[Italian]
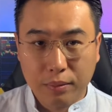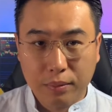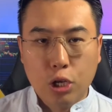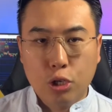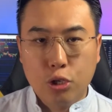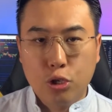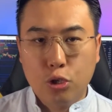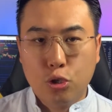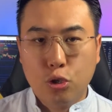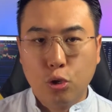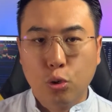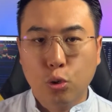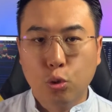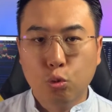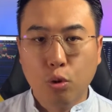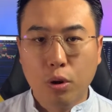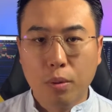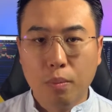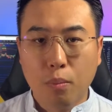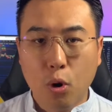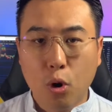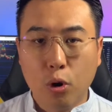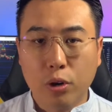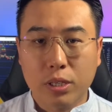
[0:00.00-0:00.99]
Ci sono
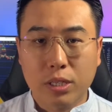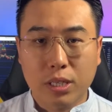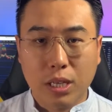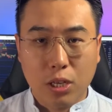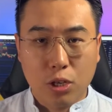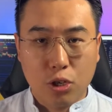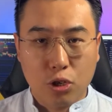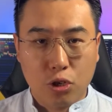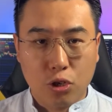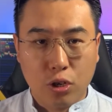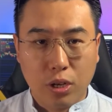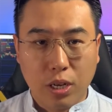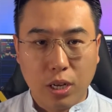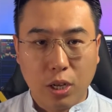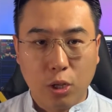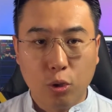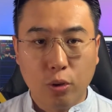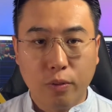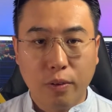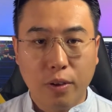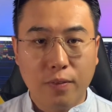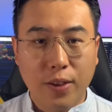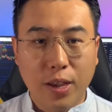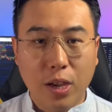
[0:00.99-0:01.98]
due borse in Cina
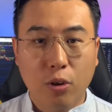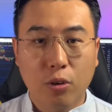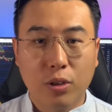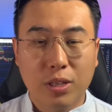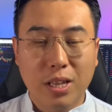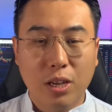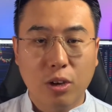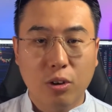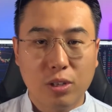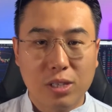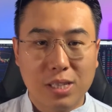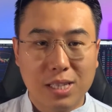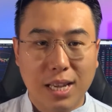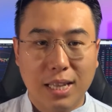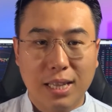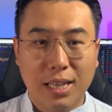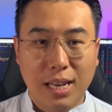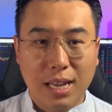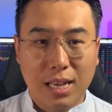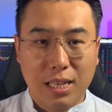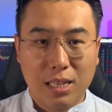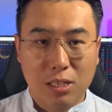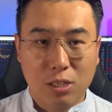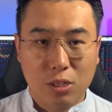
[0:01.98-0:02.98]
dove vengono negoziate
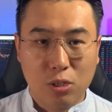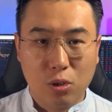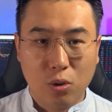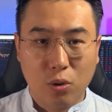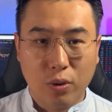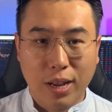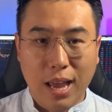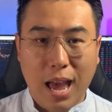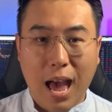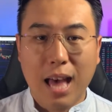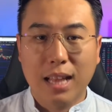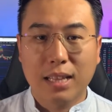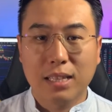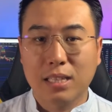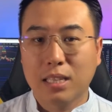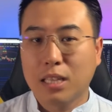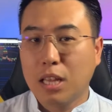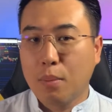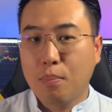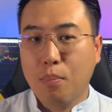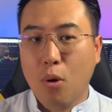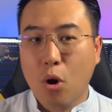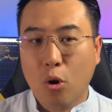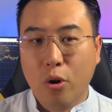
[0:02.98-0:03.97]
le azioni, anzi
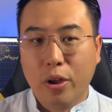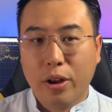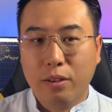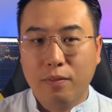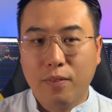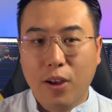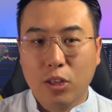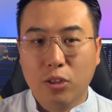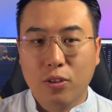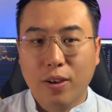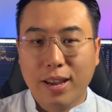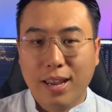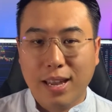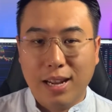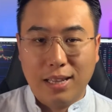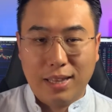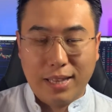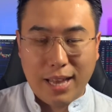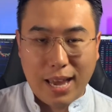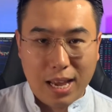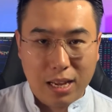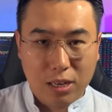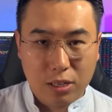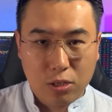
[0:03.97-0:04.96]
da poco è arrivato anche il
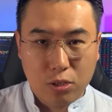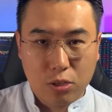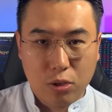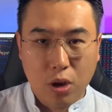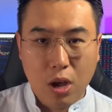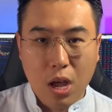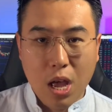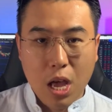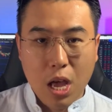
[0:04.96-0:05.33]
terzo, c'è